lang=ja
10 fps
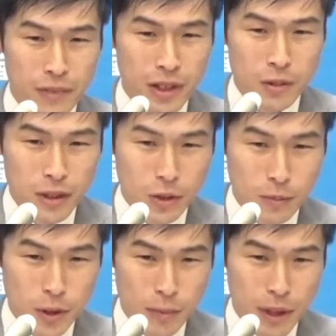寄付だと
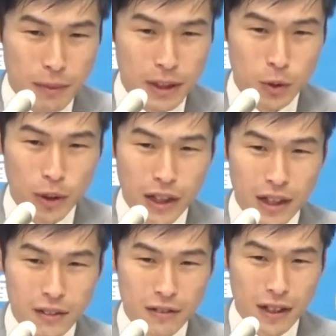認めれば上限
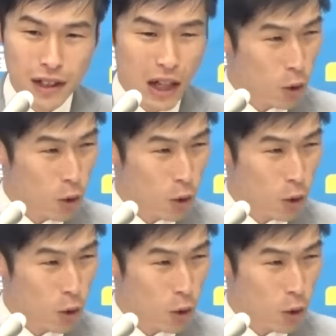額は、